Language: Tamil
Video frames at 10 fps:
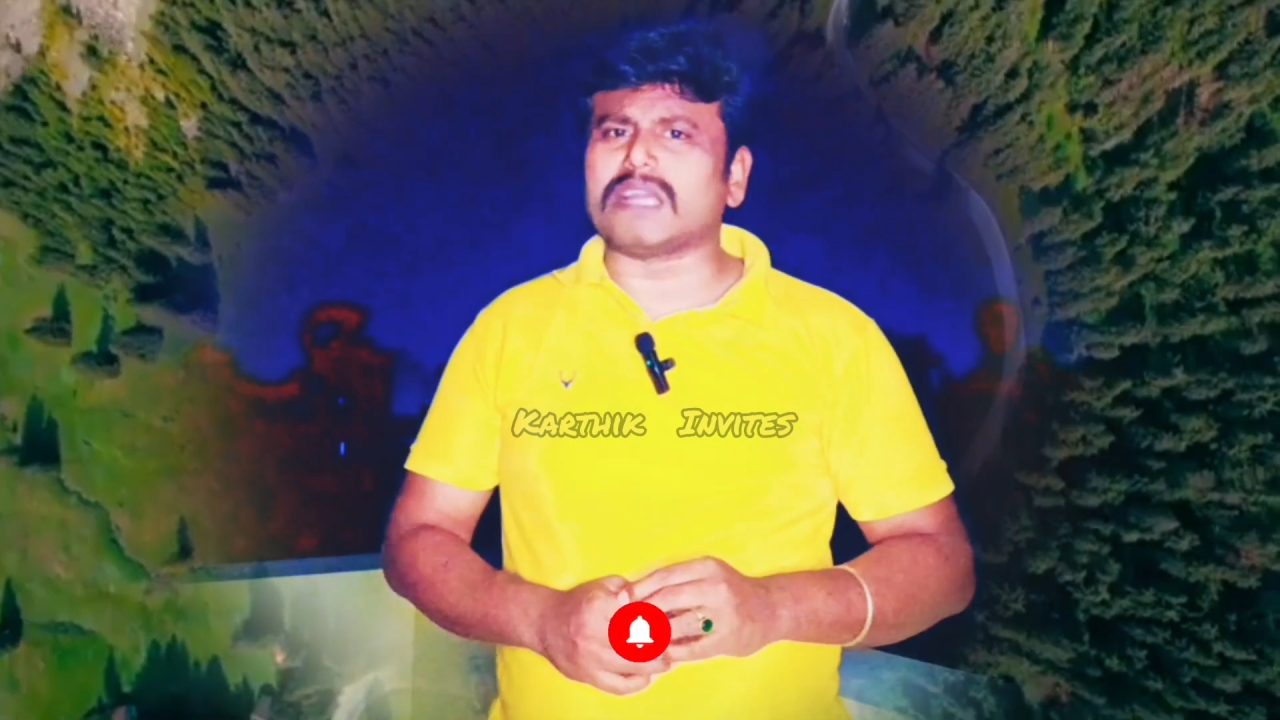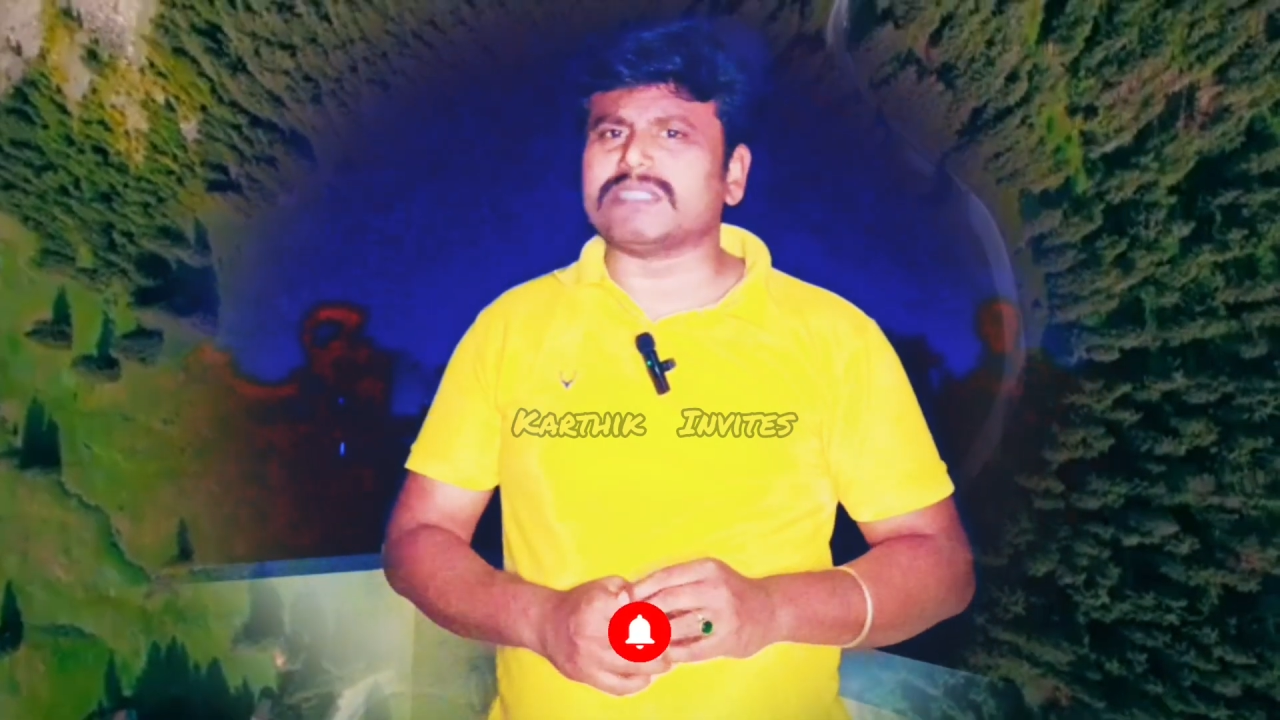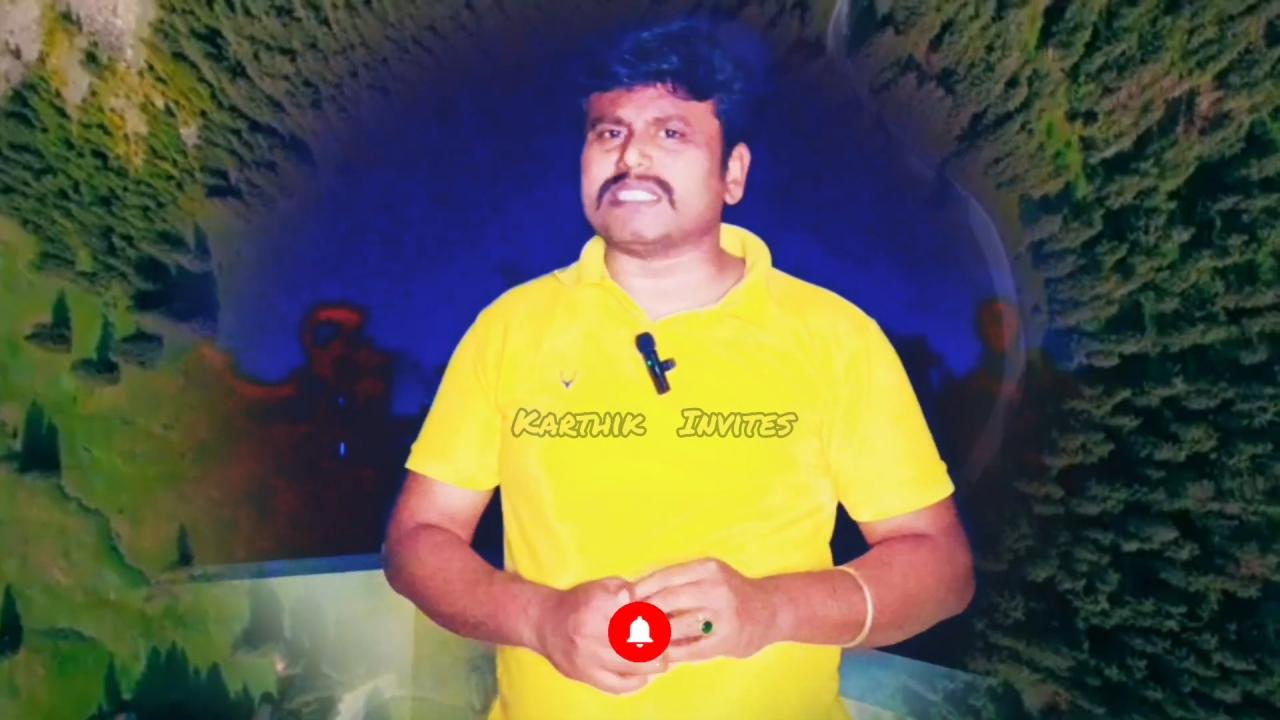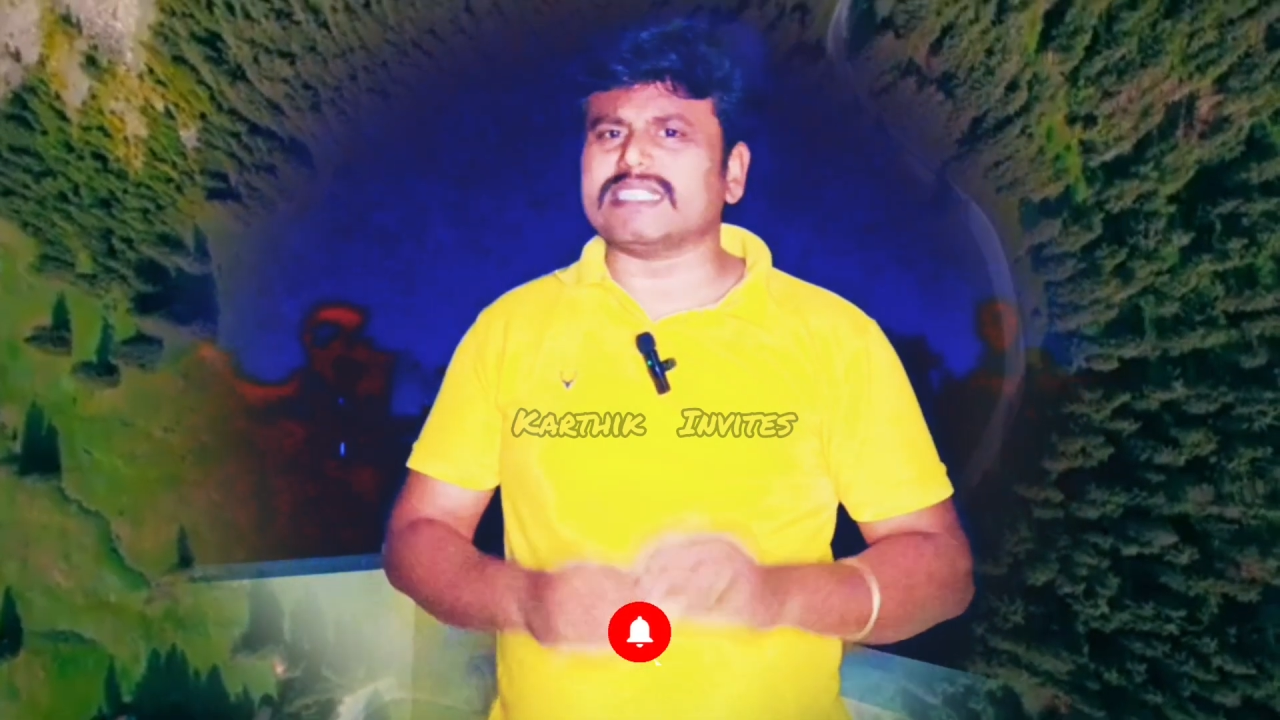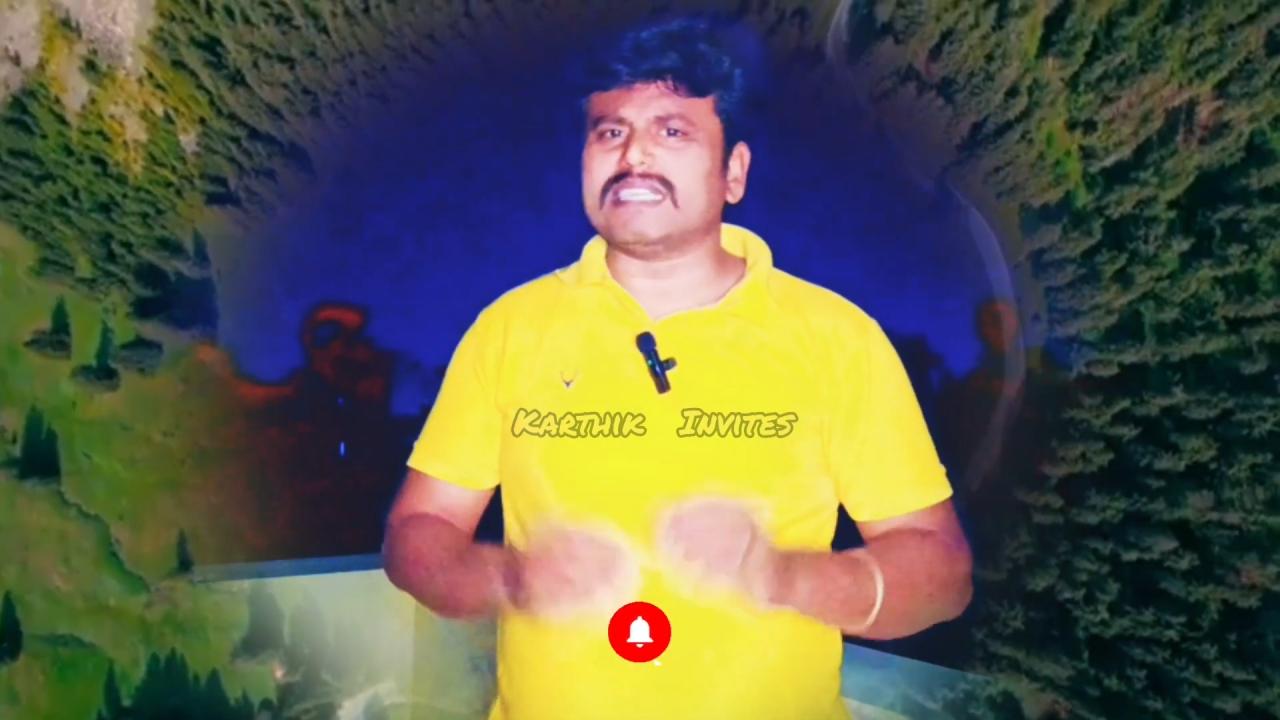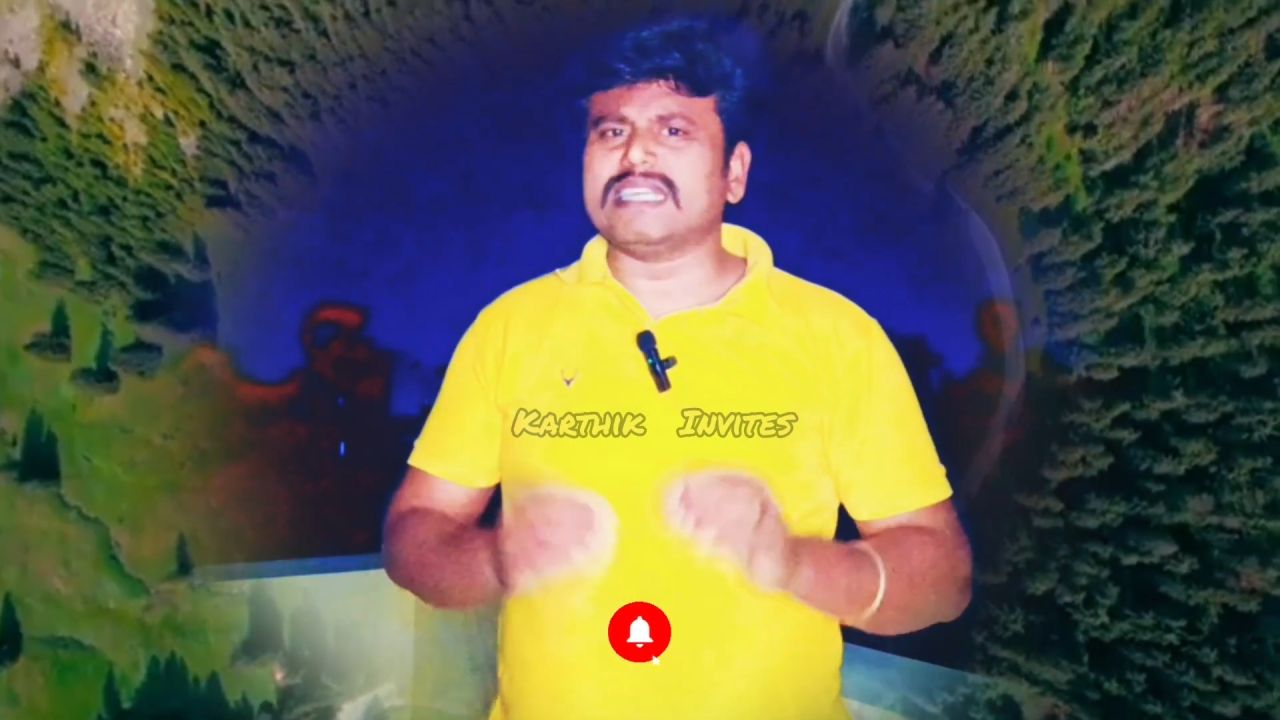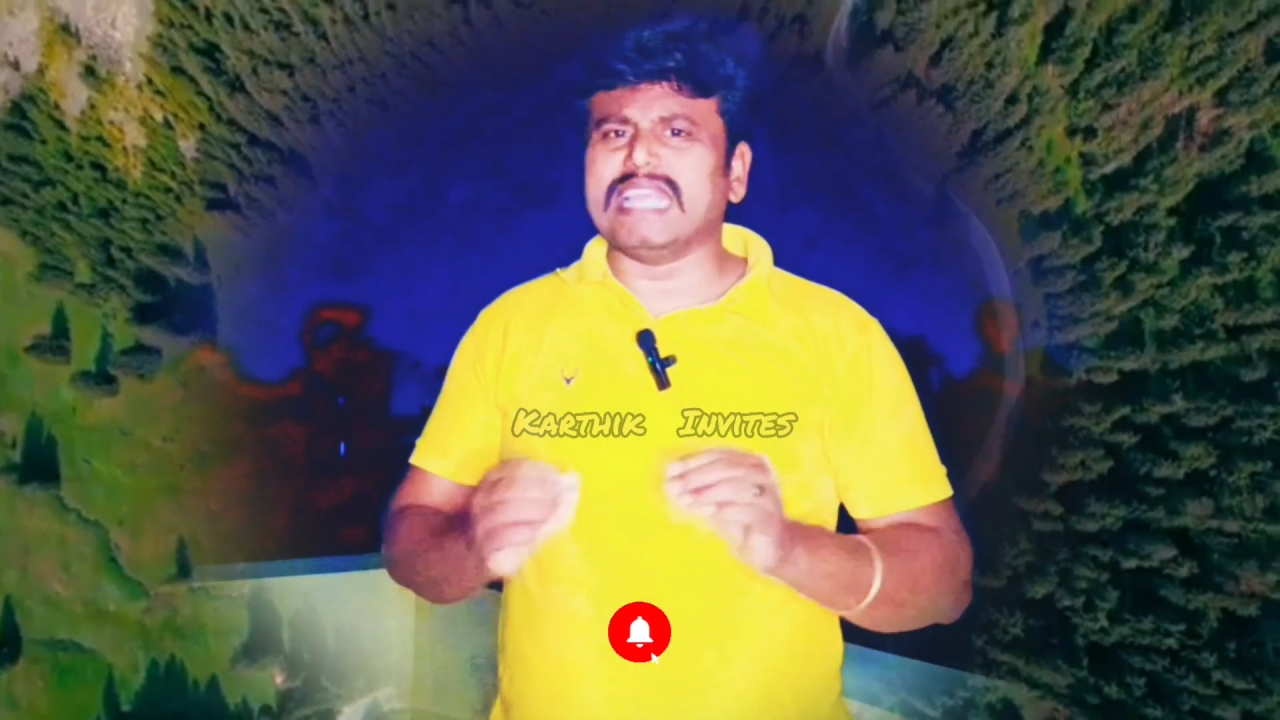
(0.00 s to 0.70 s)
ஆரம்பிச்சு